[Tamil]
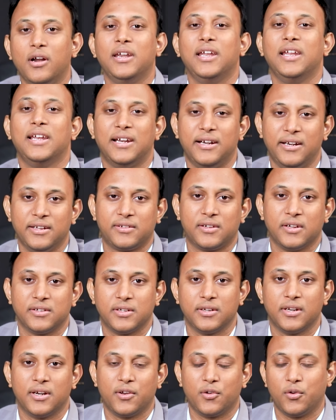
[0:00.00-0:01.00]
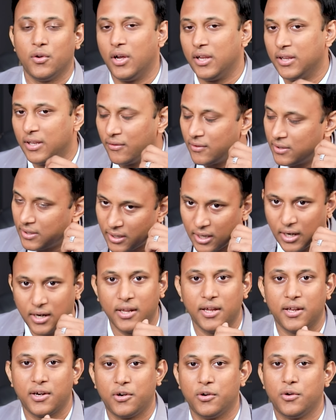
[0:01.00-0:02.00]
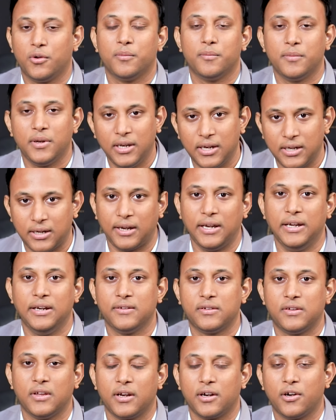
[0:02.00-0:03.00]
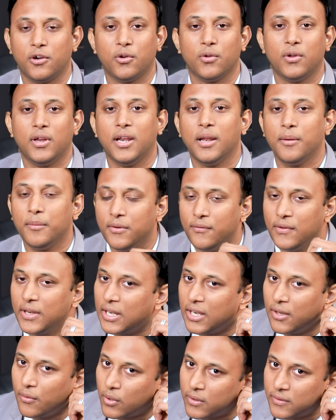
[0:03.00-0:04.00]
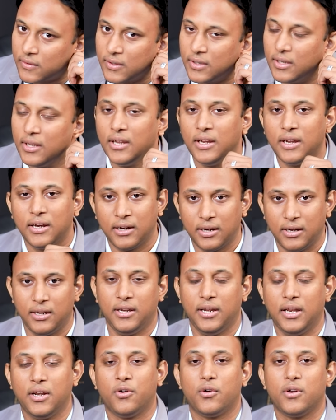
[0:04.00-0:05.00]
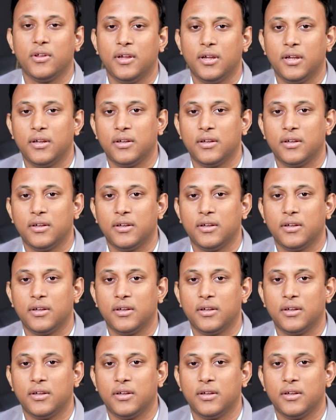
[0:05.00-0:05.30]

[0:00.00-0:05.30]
ஆன்லைனில் டிஸ்கஷன் நடக்கும் அதில் வந்து நானாக இருக்கட்டும் இல்லை ட்ரைனர்ஸாக இருக்கட்டும் எல்லாமே வீக்லி ஒன்ஸு என்னோட